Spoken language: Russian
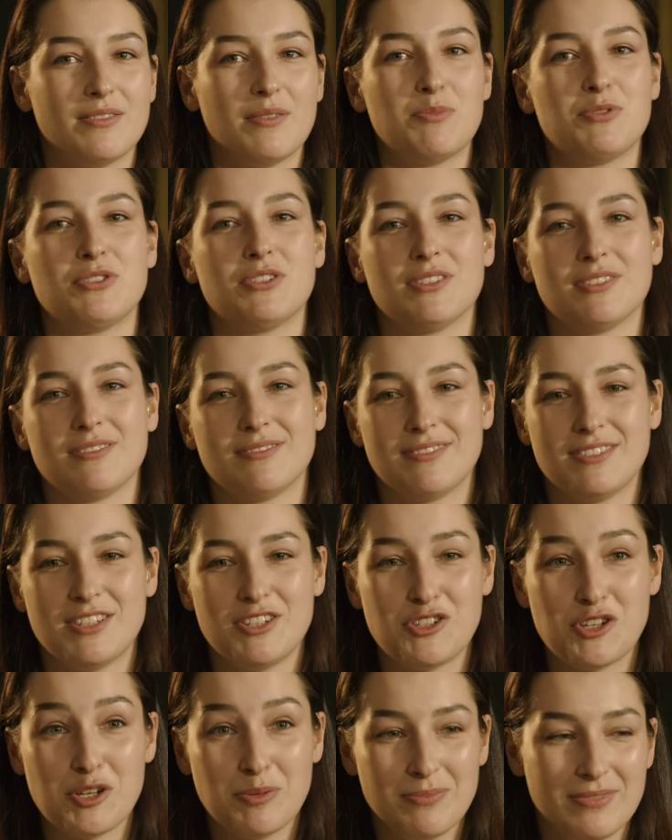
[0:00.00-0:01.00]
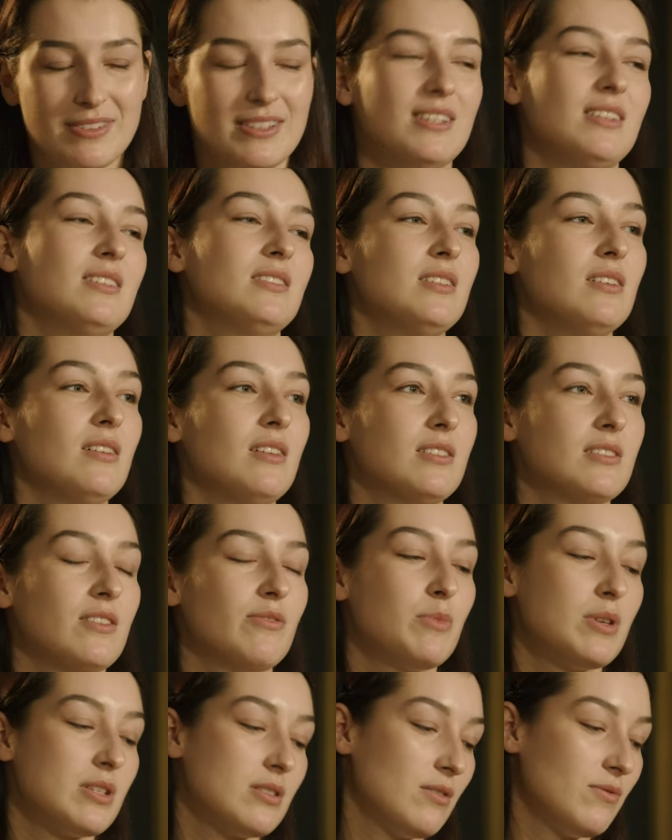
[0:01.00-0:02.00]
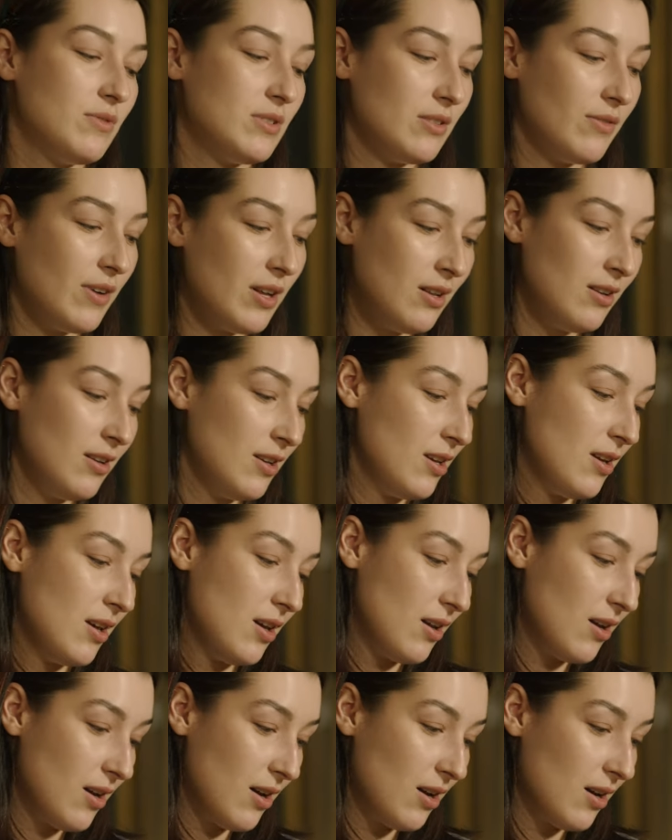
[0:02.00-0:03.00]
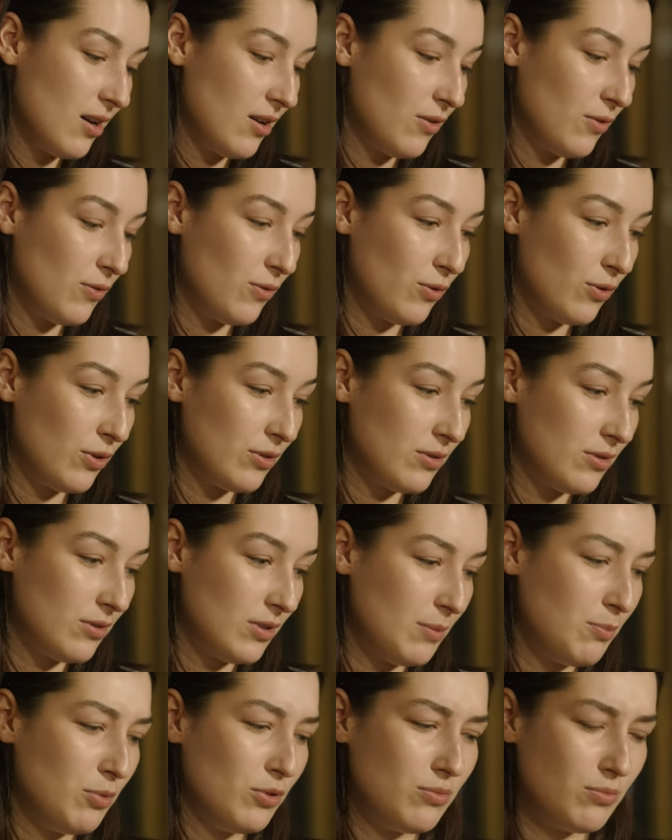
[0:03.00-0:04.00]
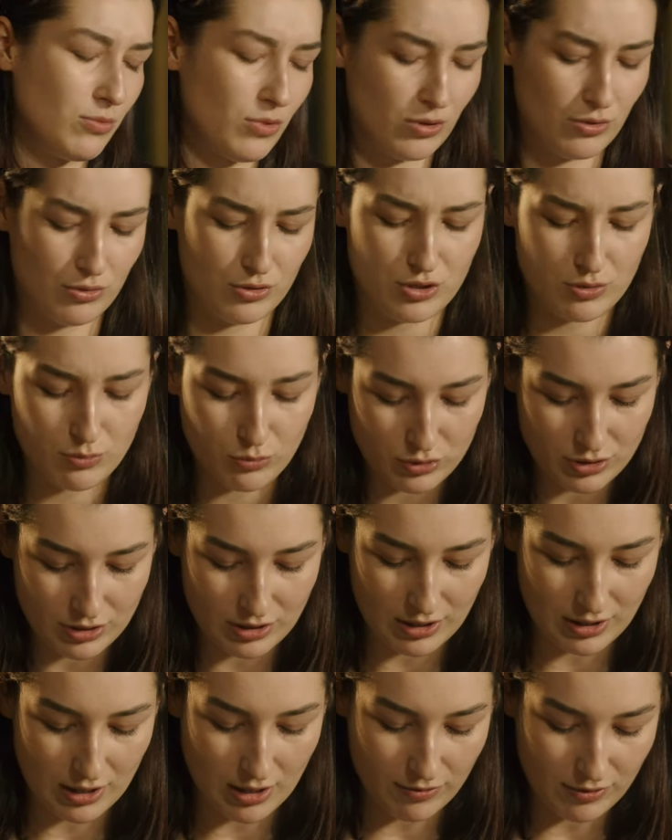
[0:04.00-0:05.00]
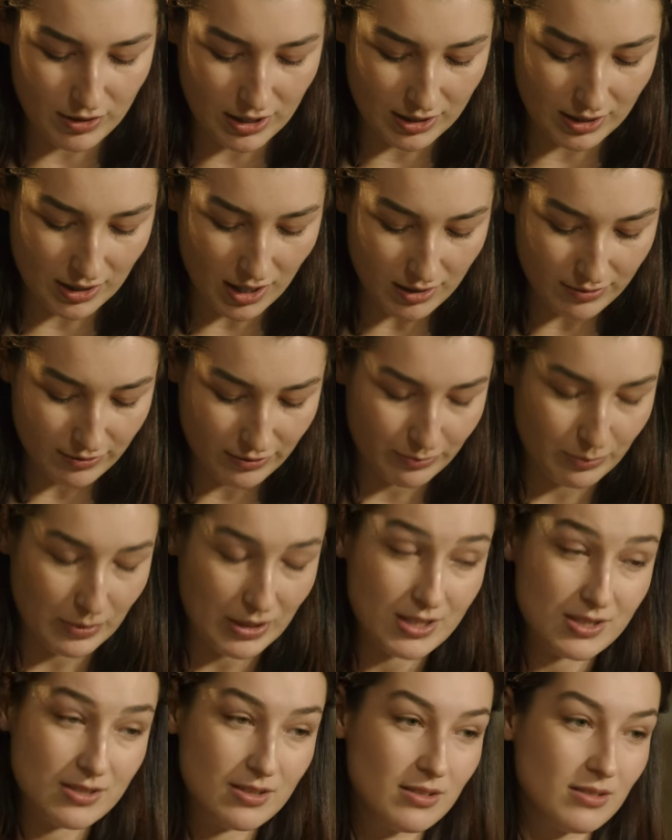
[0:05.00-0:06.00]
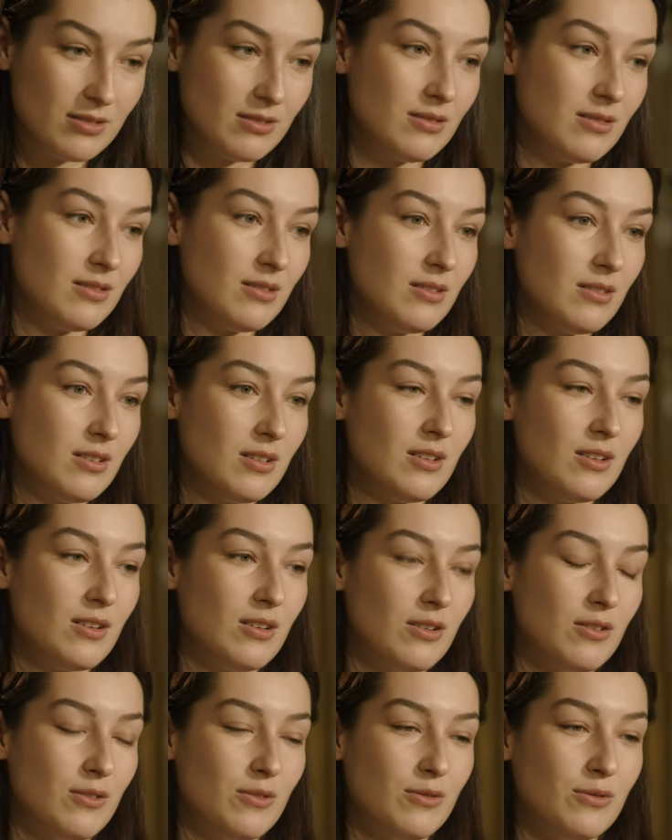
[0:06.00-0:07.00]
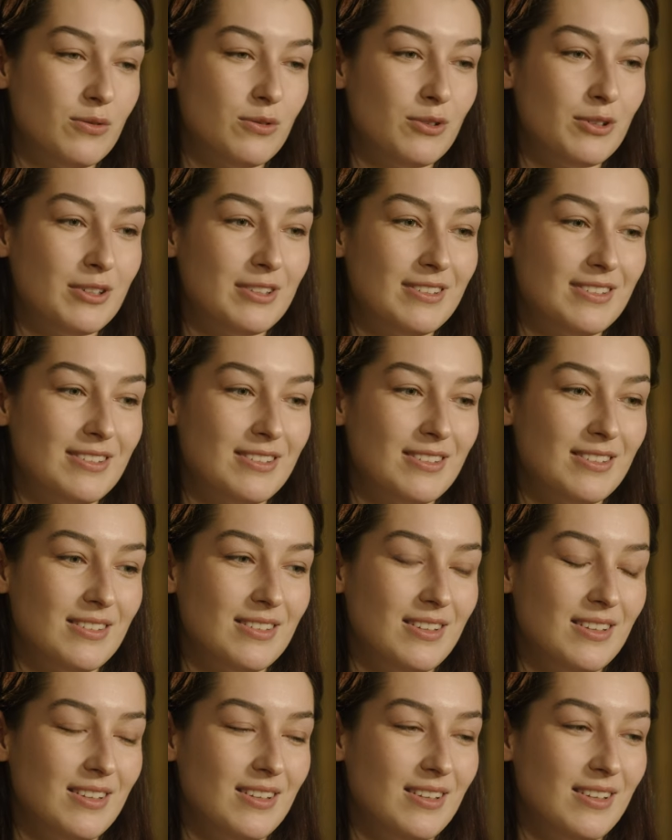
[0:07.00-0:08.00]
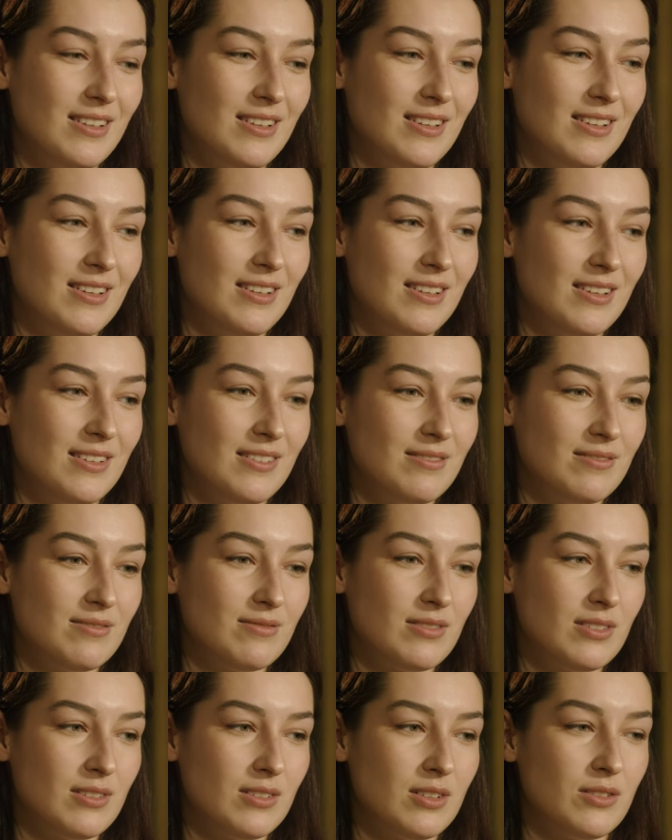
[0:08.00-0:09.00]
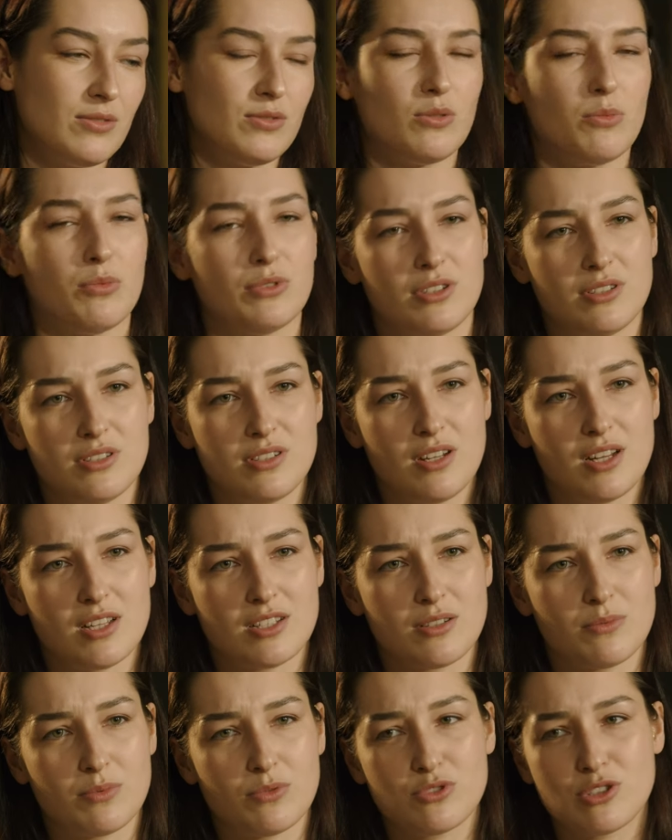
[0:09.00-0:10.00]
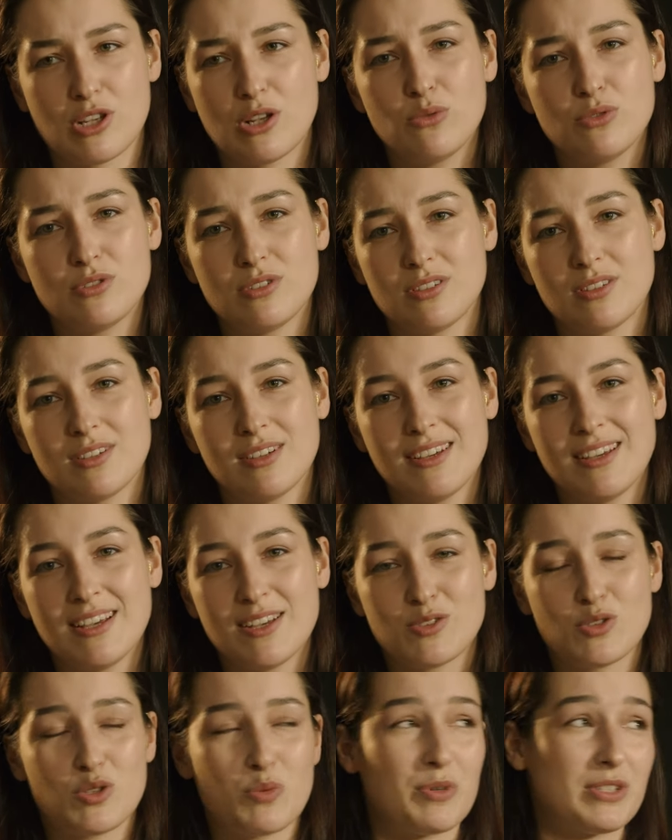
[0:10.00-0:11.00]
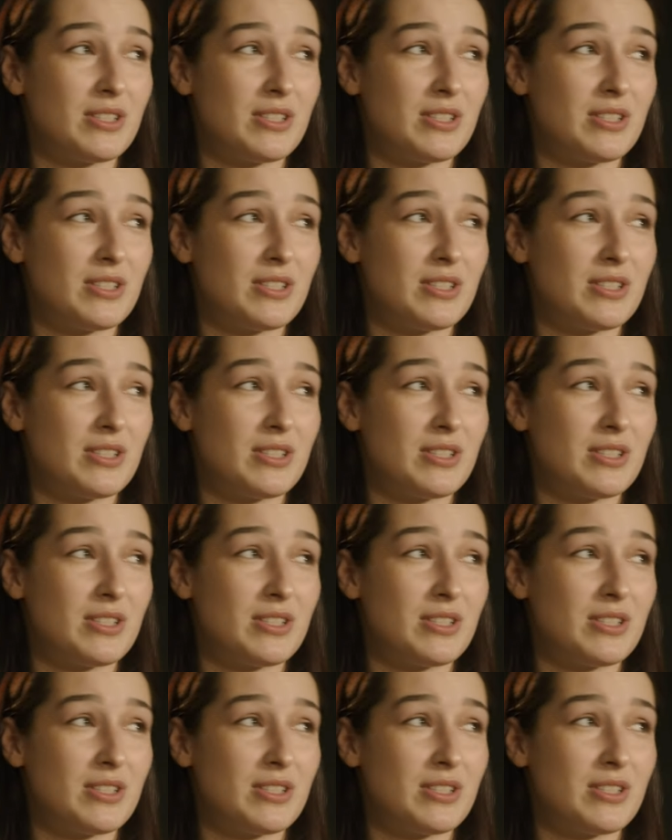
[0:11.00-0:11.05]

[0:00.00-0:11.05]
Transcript: вообще ничем, и сделали совместный фестиваль. Вот. И будет много очень музыки для флейты и арфы вместе. Вот. И это все будет интересно, потому что люди, судя